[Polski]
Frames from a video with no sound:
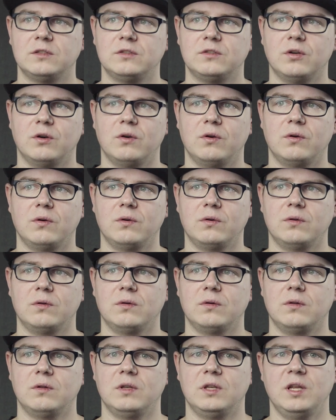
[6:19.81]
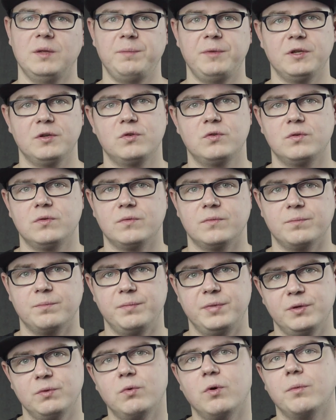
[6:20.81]
to lepiej
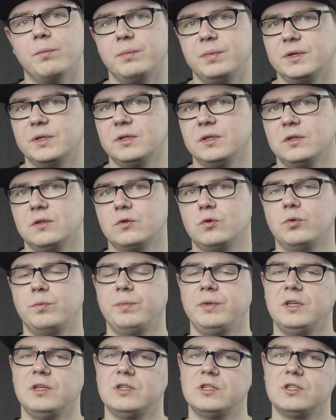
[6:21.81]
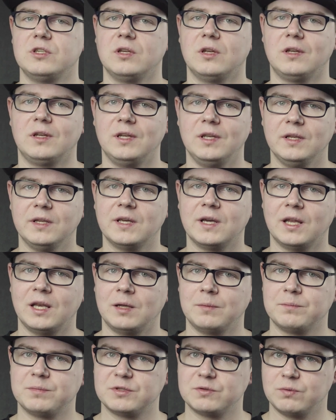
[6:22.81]
byłoby kupić kilka
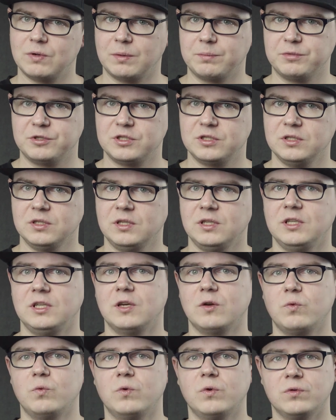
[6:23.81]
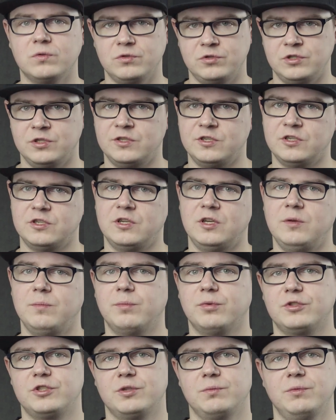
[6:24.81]
lamp słabszych i je łączyć, jeżeli
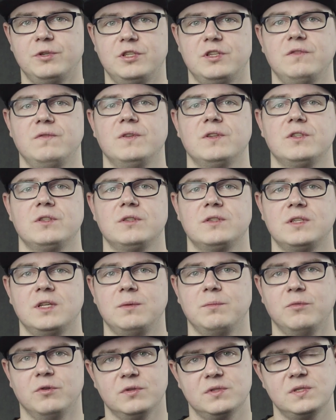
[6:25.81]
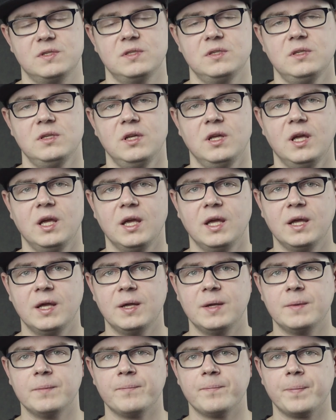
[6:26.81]
potrzebujecie więcej mocy
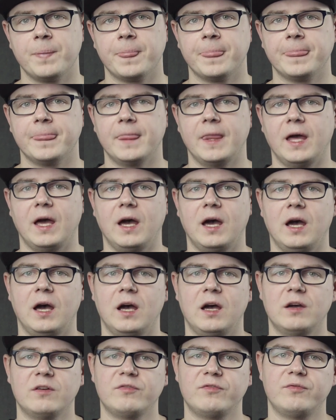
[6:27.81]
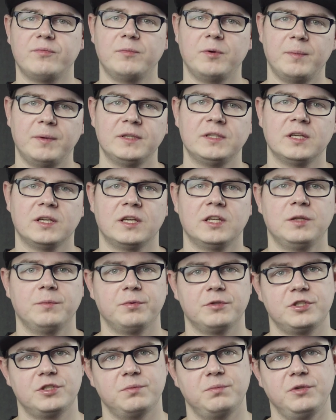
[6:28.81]
a w momentach, kiedy
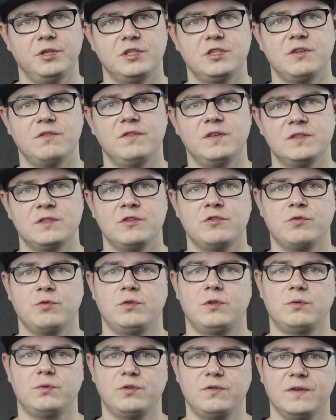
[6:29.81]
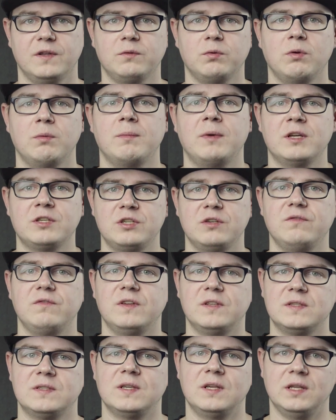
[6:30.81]
potrzebujecie więcej źródeł światła, macie
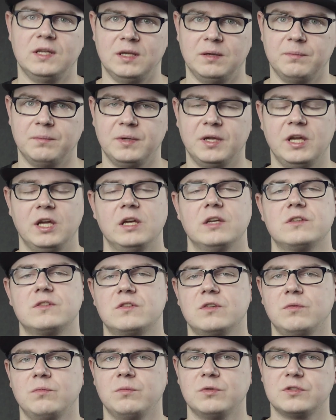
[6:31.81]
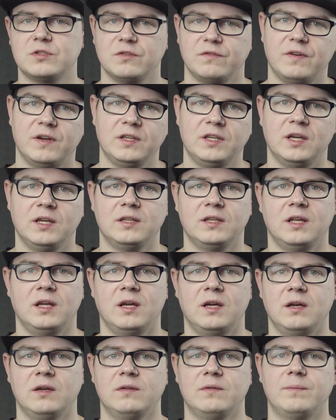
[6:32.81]
więcej lamp. Są mocowania
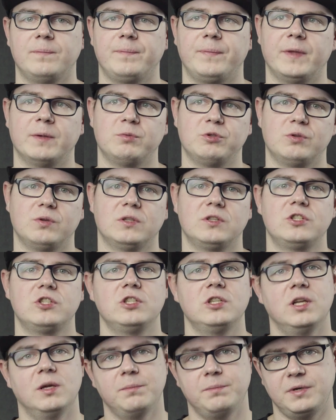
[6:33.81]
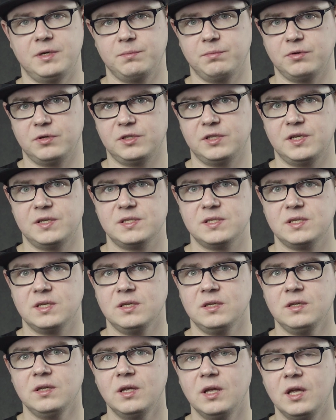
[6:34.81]
na na przykład trzy lampy
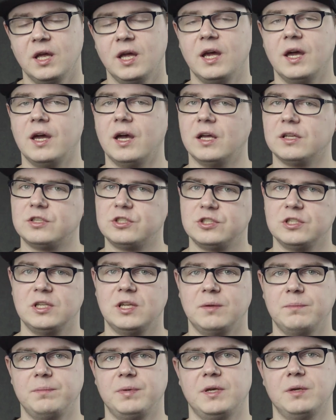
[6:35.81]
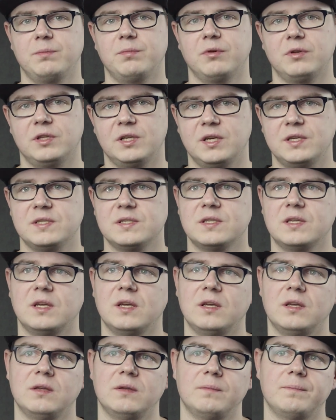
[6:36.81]
reporterskie, a trzy lampy
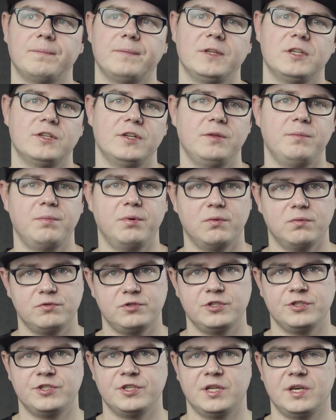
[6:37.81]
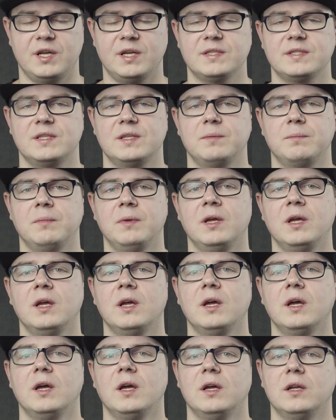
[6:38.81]
reporterskie, jeżeli połączycie razem,
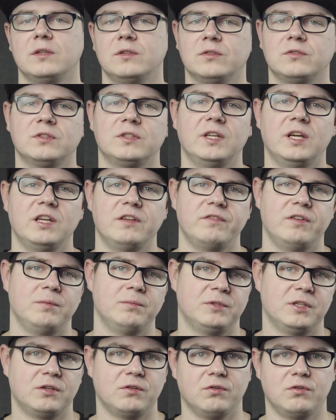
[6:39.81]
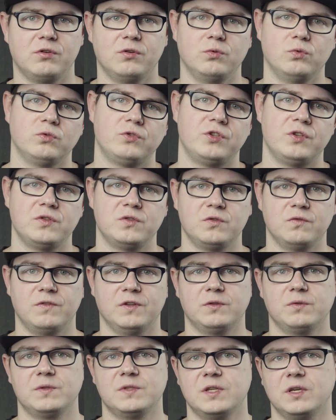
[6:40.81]
no to daje Wam tak około 300
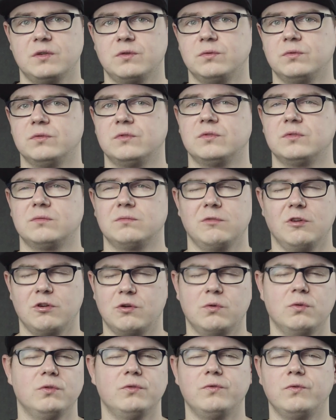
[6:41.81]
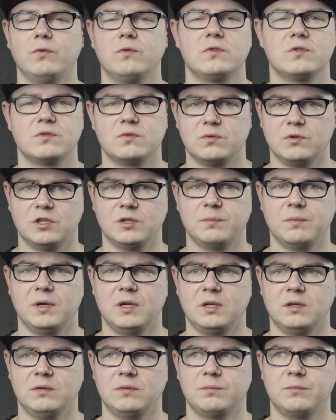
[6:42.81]
watosekund, około 200
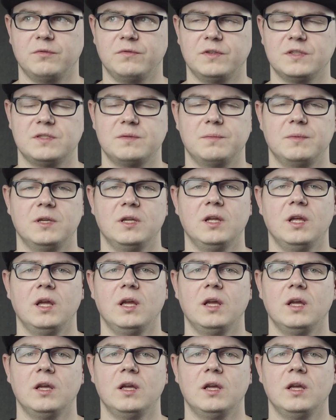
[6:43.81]
chyba powiedzmy